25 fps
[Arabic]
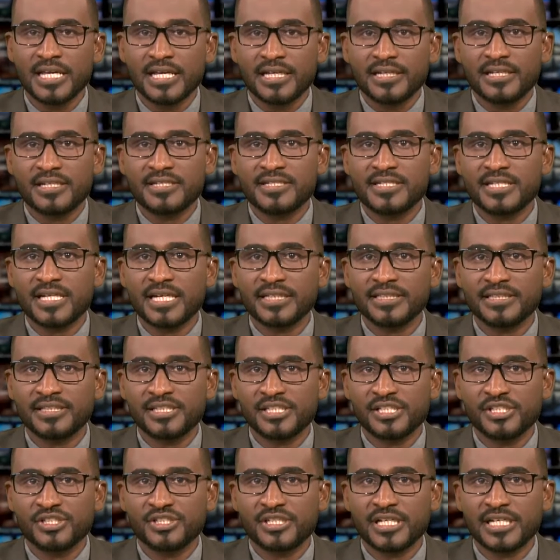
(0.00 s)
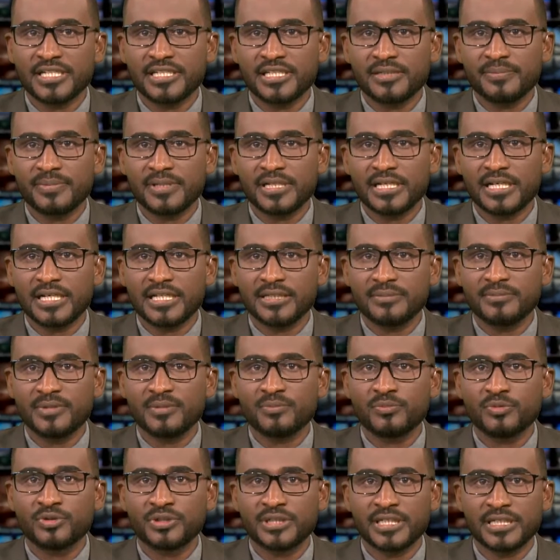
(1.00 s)
لزيادة إنتاج البلاد من
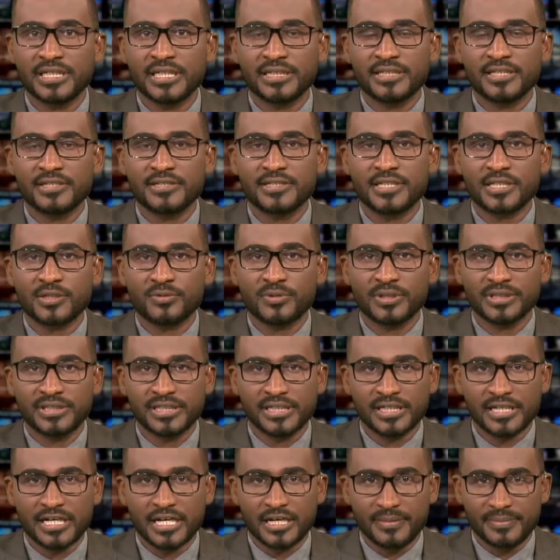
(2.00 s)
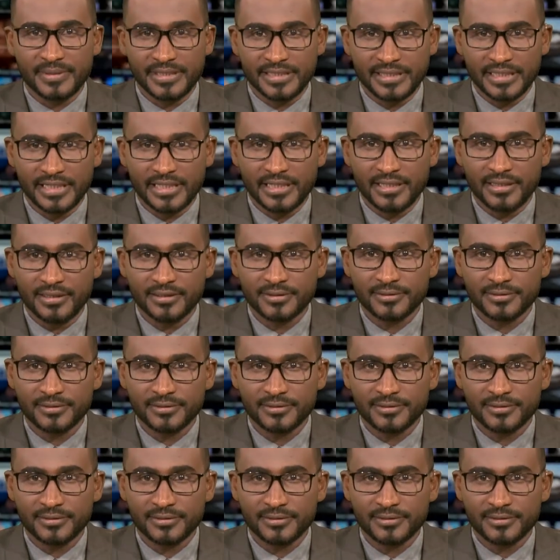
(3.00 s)
منتجات الثروة الغابية